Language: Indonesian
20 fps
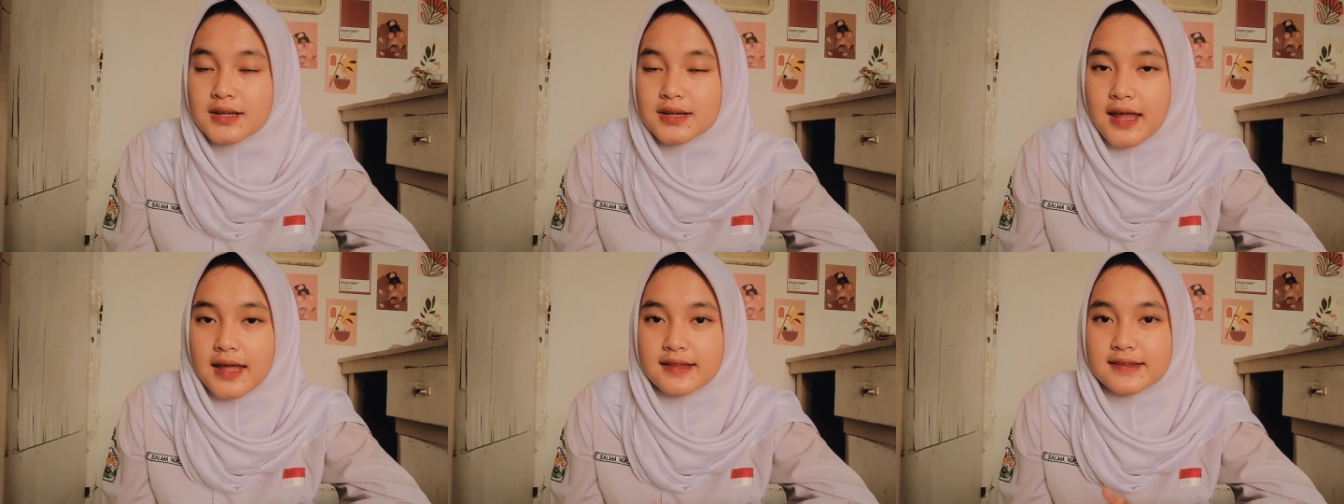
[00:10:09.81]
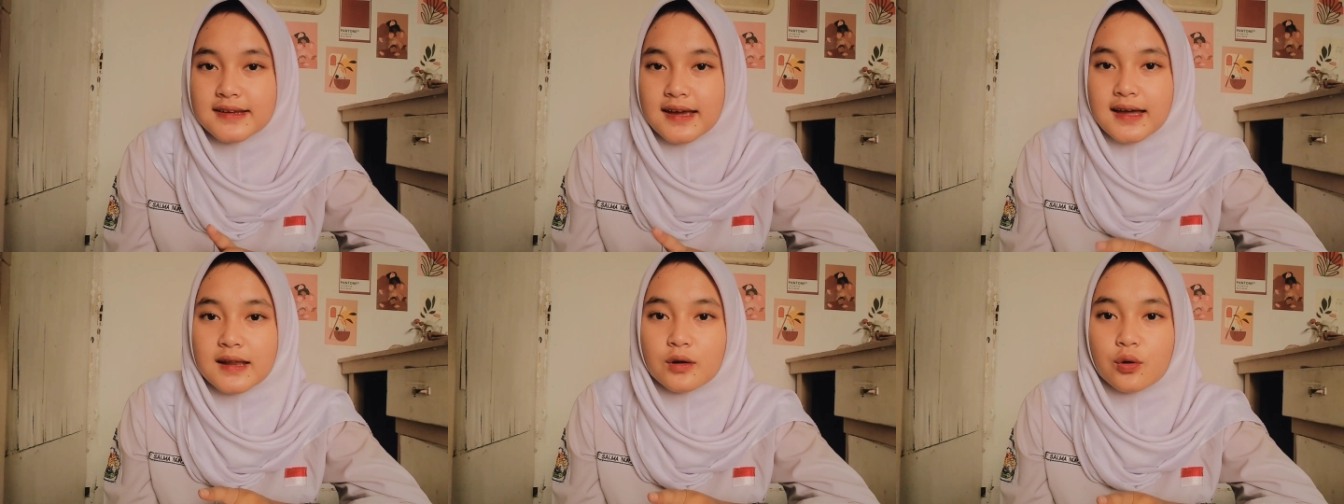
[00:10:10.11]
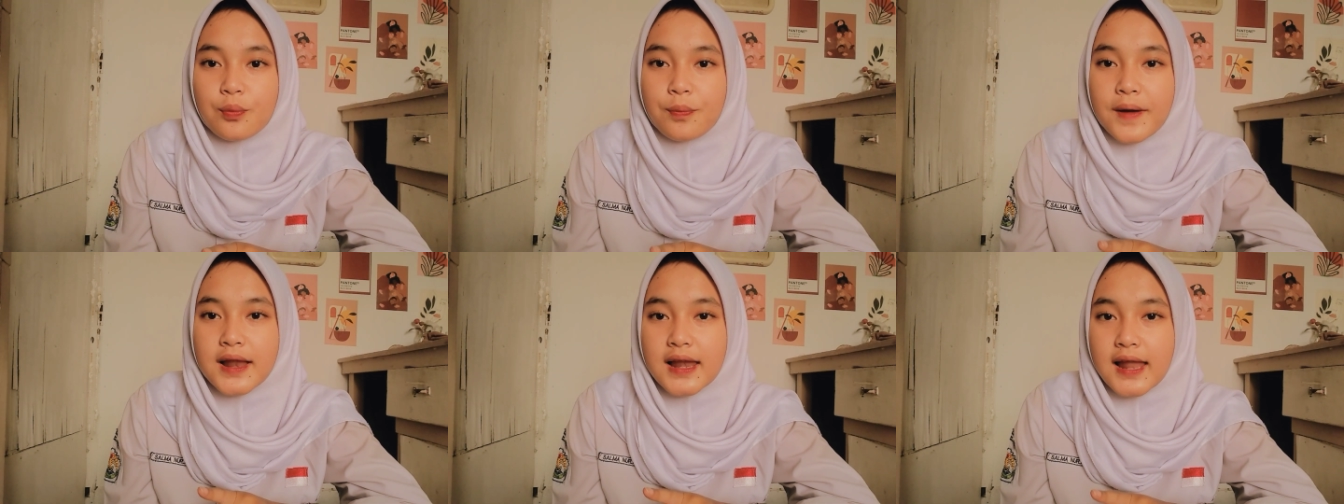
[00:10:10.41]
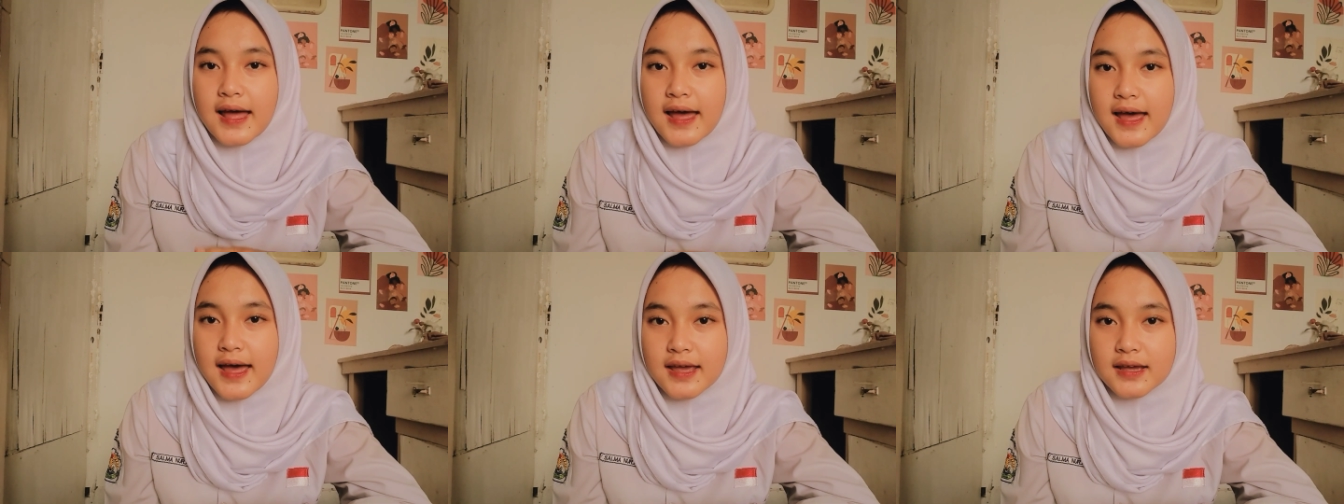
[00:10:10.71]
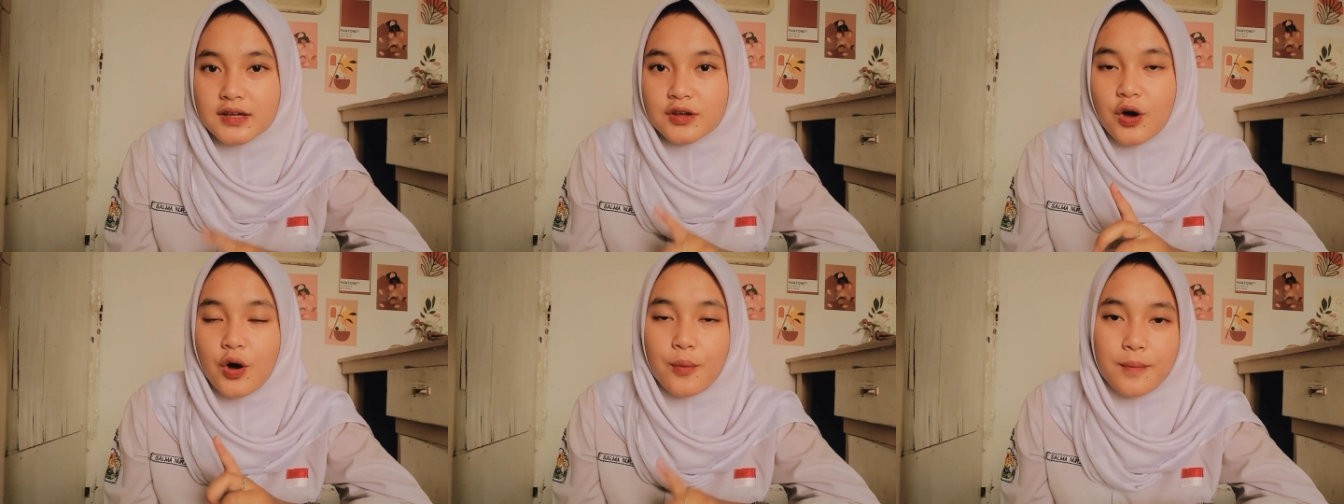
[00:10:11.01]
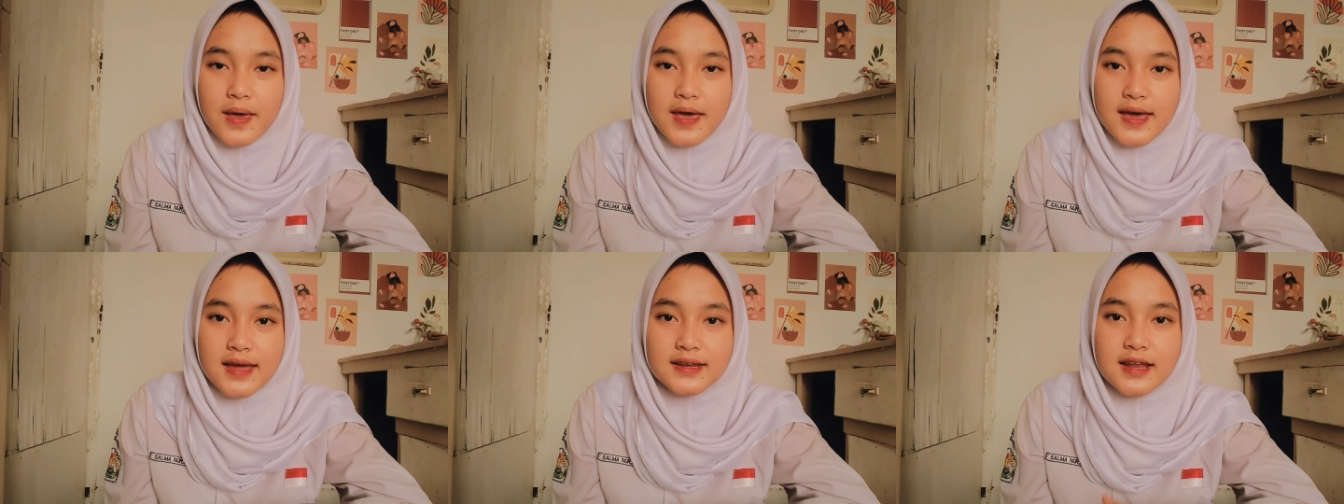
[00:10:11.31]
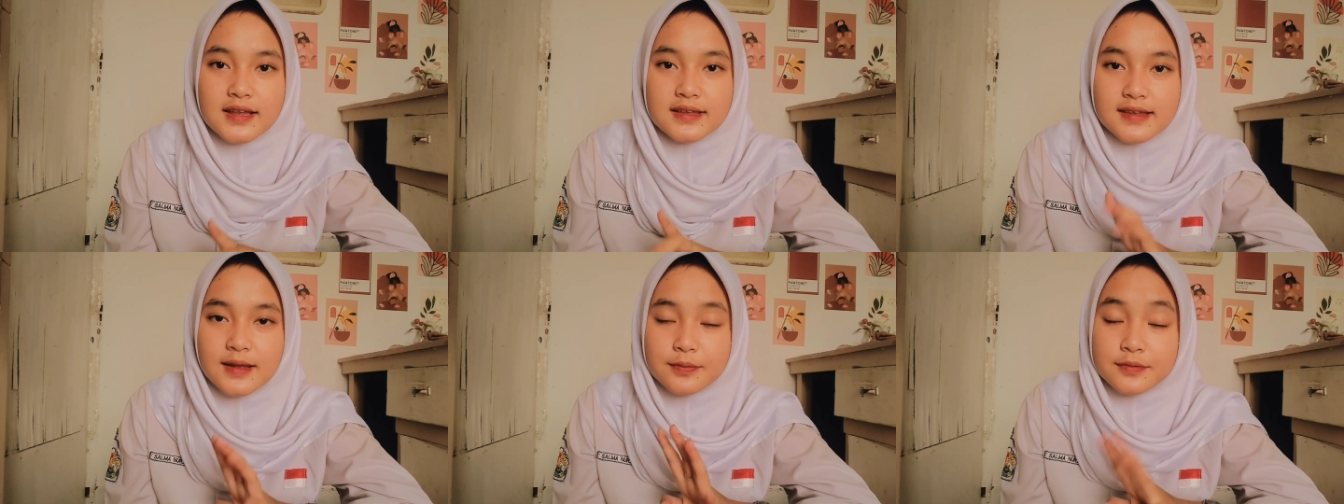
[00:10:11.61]
Dan jangan lupa like, comment,
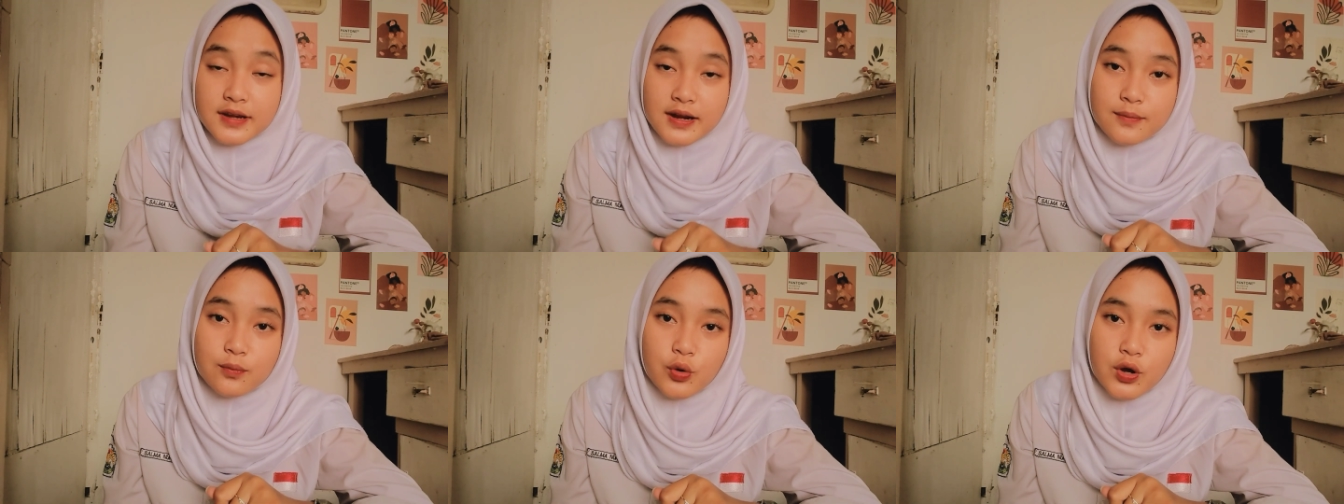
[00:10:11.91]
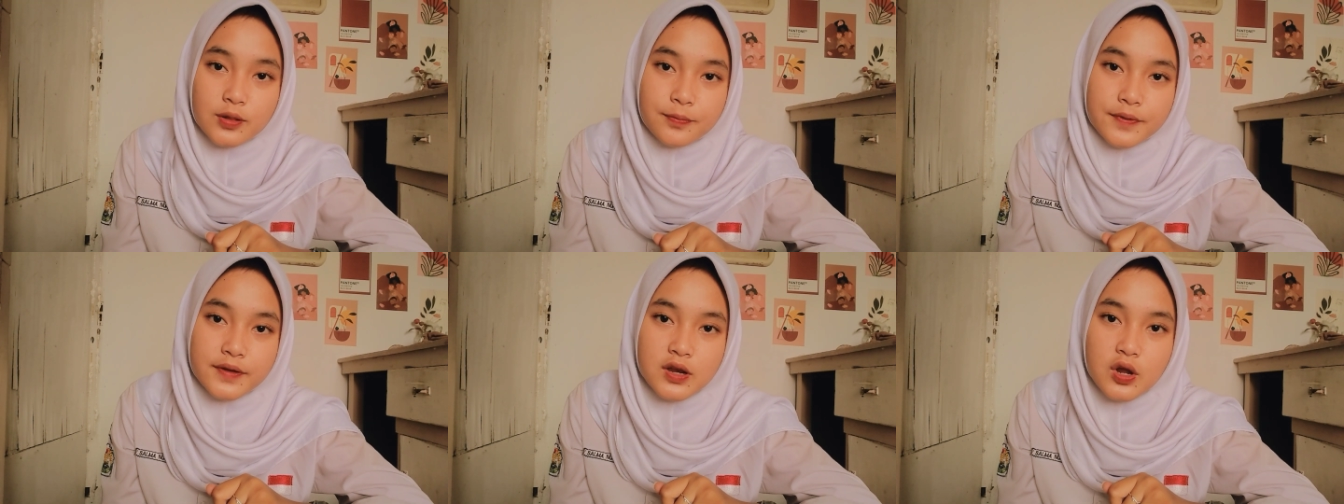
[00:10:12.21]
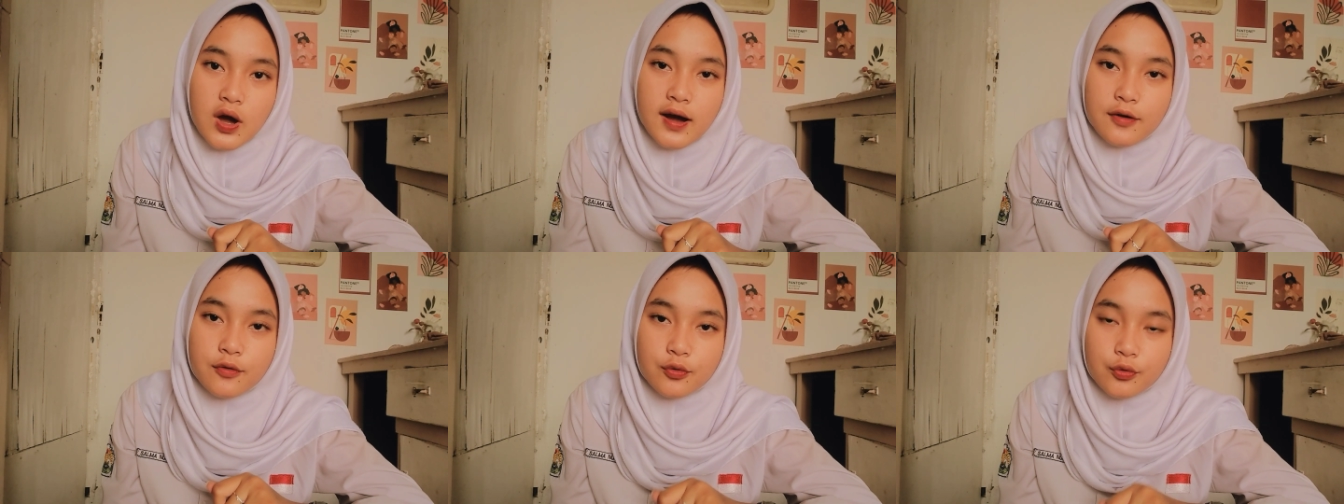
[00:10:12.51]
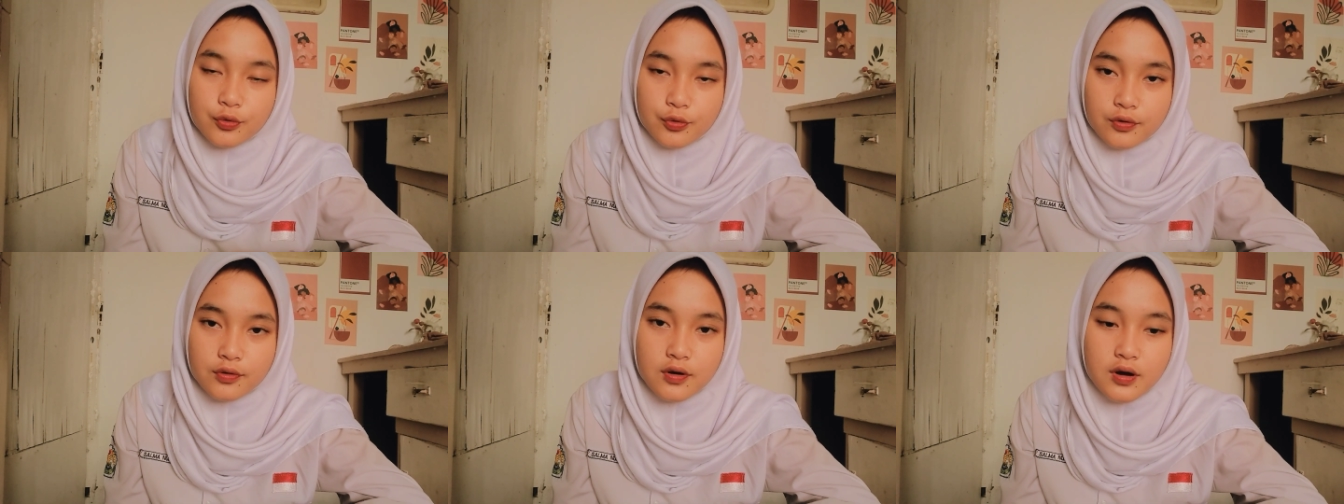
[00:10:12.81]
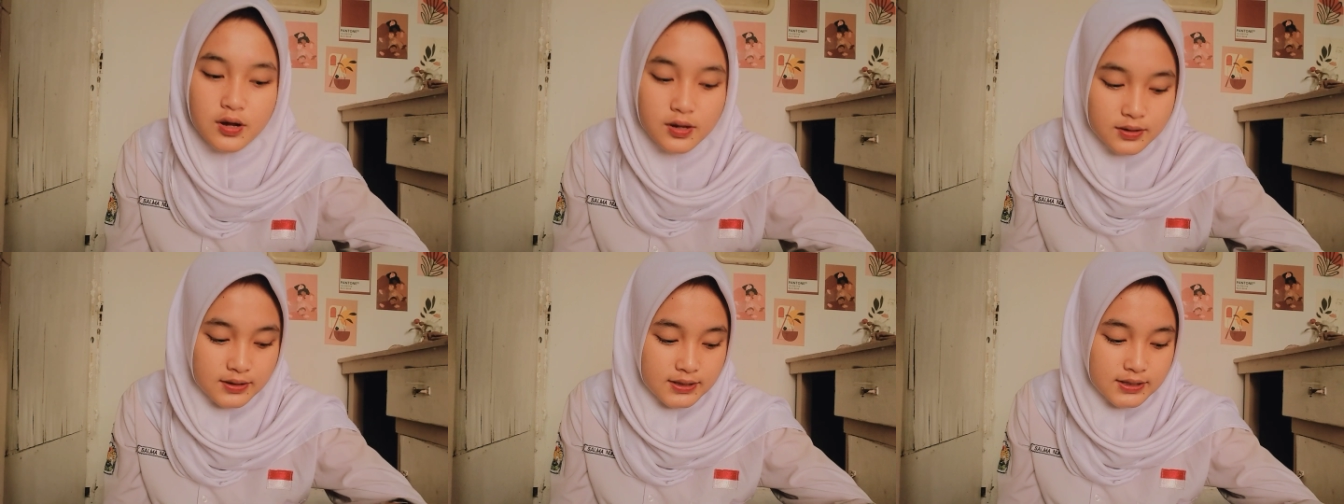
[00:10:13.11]
dan subscribe buat video aku